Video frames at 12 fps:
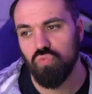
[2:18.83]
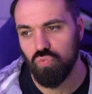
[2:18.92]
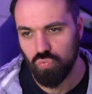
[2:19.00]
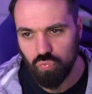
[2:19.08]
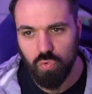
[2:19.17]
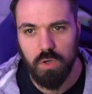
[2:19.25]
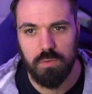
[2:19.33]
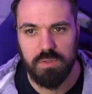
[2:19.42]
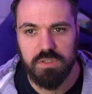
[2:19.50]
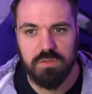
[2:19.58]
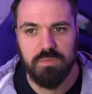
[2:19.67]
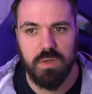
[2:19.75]
Ja,
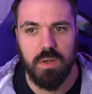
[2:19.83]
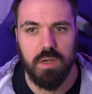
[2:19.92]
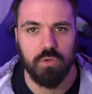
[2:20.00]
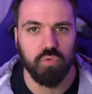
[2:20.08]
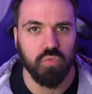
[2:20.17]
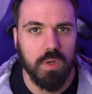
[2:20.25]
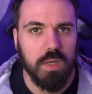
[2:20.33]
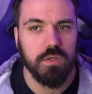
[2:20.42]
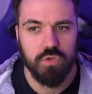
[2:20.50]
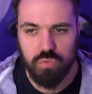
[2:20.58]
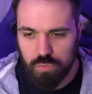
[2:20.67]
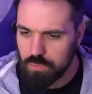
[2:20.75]
das war aktuell
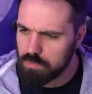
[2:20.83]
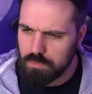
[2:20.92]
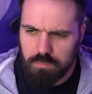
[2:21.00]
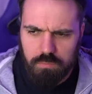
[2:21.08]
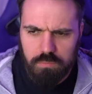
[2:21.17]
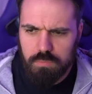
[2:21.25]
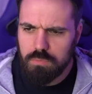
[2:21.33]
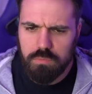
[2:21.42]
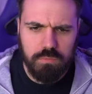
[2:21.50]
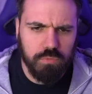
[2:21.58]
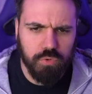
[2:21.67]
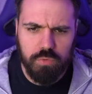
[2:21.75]
so
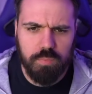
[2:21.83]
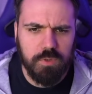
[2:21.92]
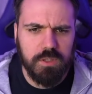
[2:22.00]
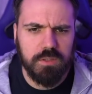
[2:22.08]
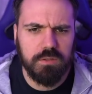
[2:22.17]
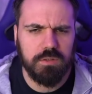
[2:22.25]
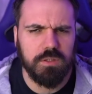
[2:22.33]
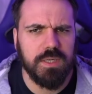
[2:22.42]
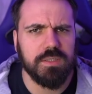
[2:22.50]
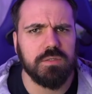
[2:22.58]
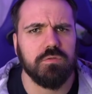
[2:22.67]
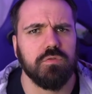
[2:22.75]
rückblickend die
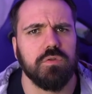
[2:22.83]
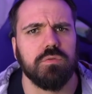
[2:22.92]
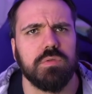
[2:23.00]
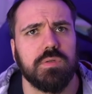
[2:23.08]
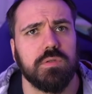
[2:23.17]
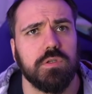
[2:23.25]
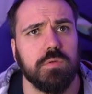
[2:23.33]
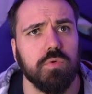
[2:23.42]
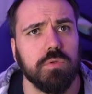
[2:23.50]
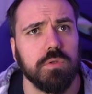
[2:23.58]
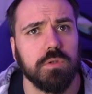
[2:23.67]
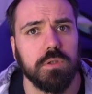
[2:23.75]
letzten 24
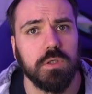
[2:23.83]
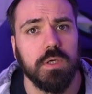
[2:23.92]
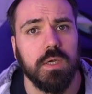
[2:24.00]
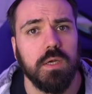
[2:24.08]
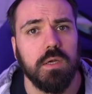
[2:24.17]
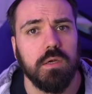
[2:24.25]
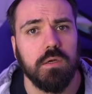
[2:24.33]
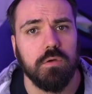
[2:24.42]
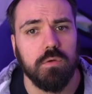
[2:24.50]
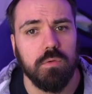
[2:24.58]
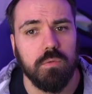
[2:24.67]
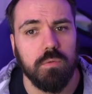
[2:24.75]
Monate
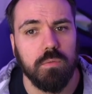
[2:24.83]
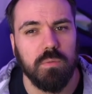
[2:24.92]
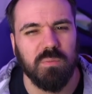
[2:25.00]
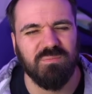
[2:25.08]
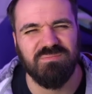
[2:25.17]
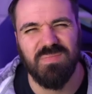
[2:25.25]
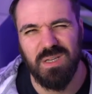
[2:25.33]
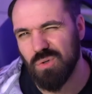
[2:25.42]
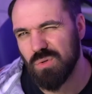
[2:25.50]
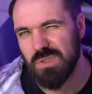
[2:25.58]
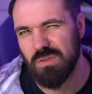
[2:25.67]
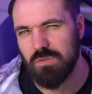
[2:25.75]
mein
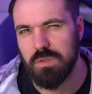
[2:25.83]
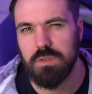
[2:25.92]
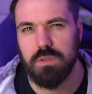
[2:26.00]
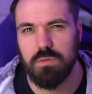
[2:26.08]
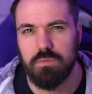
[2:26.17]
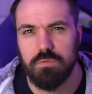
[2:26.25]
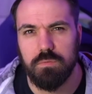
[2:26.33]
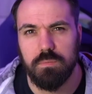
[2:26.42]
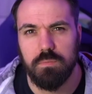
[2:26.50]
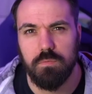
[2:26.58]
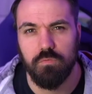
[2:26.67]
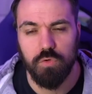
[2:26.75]
größter Fehlkauf.
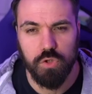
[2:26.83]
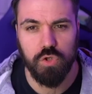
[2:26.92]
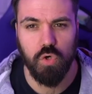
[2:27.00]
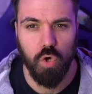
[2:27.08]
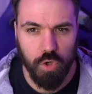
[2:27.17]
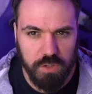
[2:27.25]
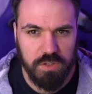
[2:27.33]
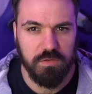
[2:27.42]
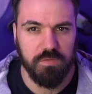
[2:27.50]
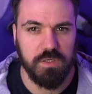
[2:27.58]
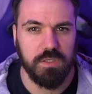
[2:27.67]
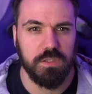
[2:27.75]
Würde ich
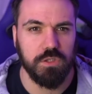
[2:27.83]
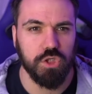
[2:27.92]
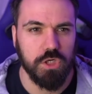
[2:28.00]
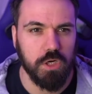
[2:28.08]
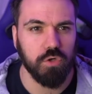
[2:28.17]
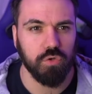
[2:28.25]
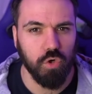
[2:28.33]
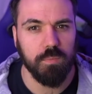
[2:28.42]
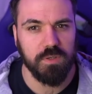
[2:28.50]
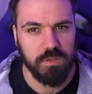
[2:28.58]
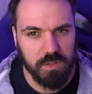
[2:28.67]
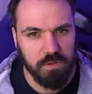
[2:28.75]
heute, wenn ich die Entscheidung
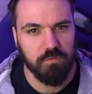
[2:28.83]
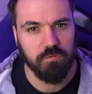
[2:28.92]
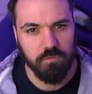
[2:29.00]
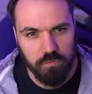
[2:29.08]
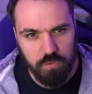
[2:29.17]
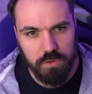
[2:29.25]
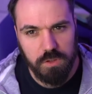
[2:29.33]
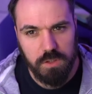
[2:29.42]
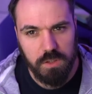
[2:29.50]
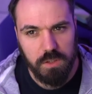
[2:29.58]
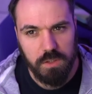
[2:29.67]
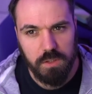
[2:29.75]
nochmal treffen würde,
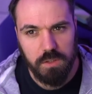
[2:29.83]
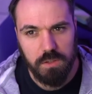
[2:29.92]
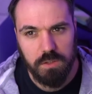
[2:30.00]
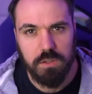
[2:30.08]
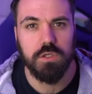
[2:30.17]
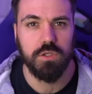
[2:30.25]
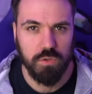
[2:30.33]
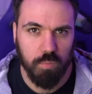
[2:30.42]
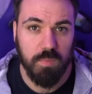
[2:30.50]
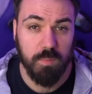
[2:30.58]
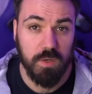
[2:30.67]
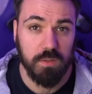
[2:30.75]
nicht
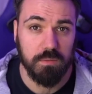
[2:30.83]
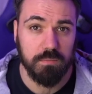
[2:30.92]
nochmal machen.